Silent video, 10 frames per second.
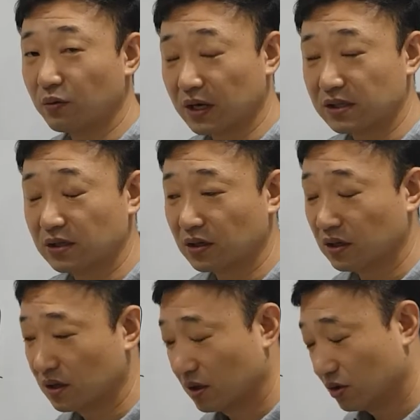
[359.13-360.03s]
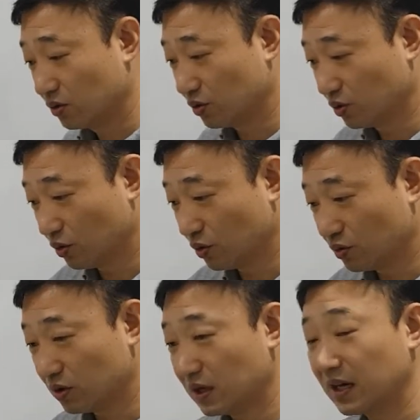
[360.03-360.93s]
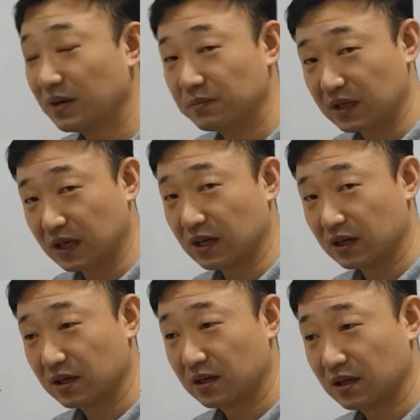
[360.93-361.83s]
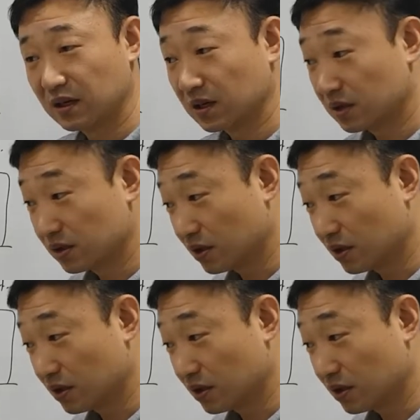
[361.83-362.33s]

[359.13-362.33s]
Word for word: 와서 유혹을 합니다. 그